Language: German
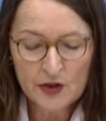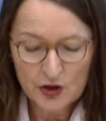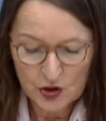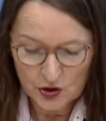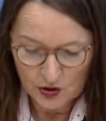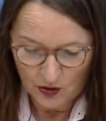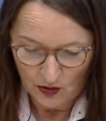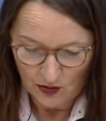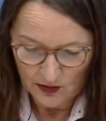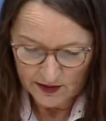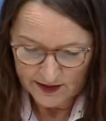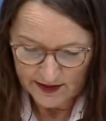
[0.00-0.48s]
die
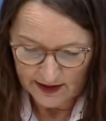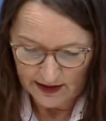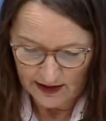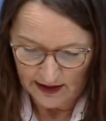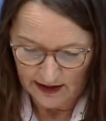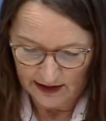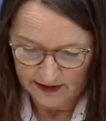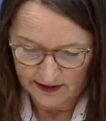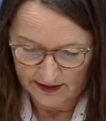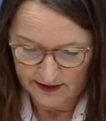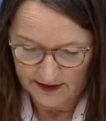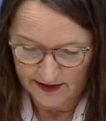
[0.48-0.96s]
Chance
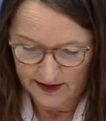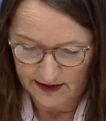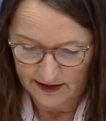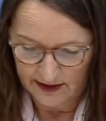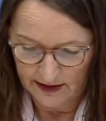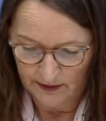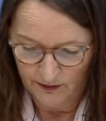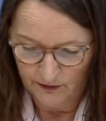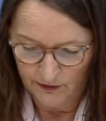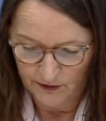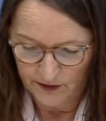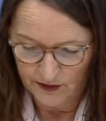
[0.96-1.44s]
hatten, sich
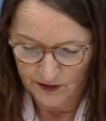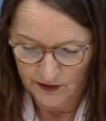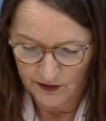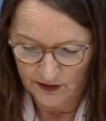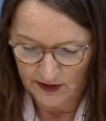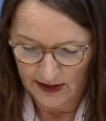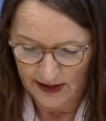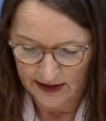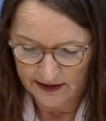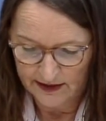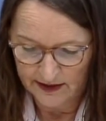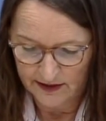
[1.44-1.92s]
impfen zu
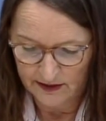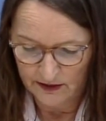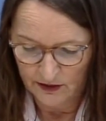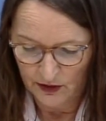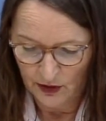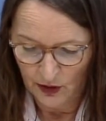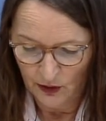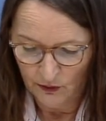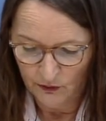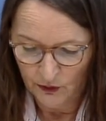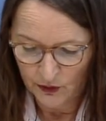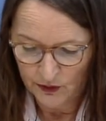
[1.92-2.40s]
lassen,
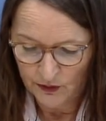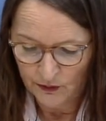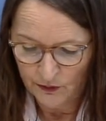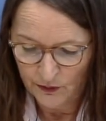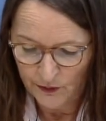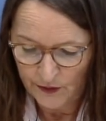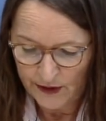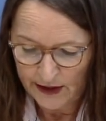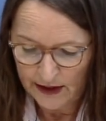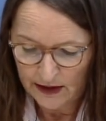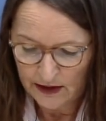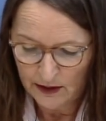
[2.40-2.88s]
würden
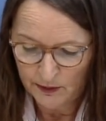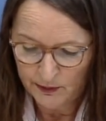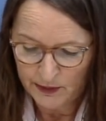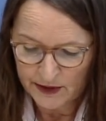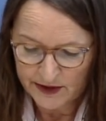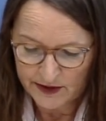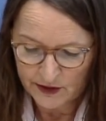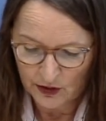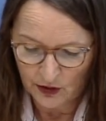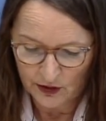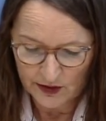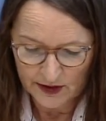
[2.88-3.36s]
viele
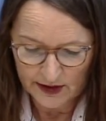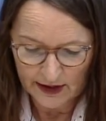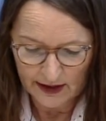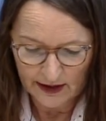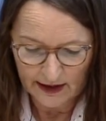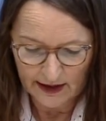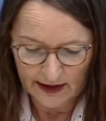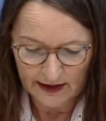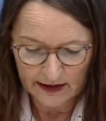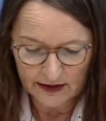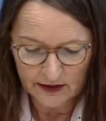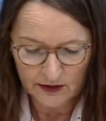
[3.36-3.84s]

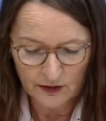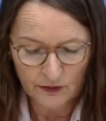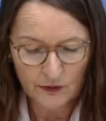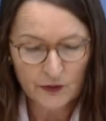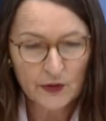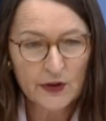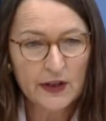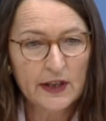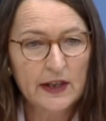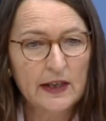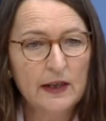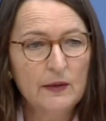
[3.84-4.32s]
besondere Rechte
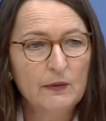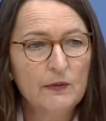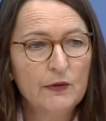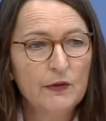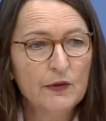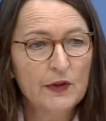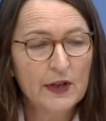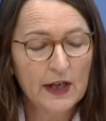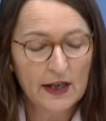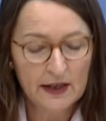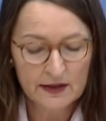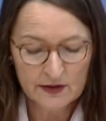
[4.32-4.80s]
für
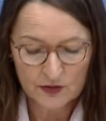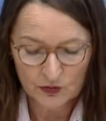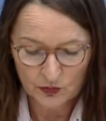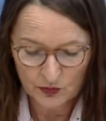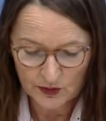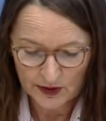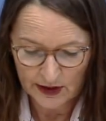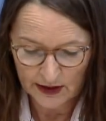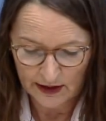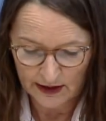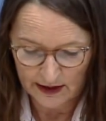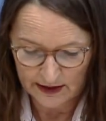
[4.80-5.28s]
Geimpfte als
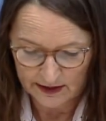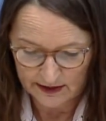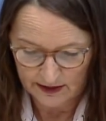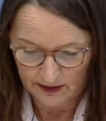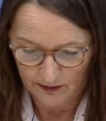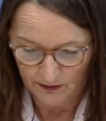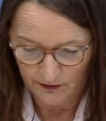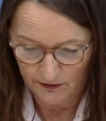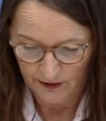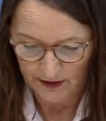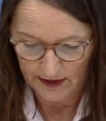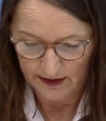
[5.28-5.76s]
ungerecht
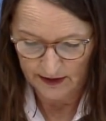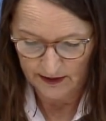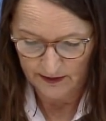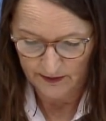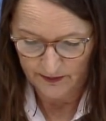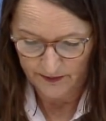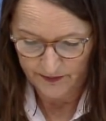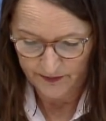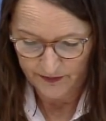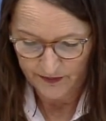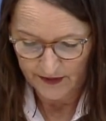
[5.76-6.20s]
empfinden.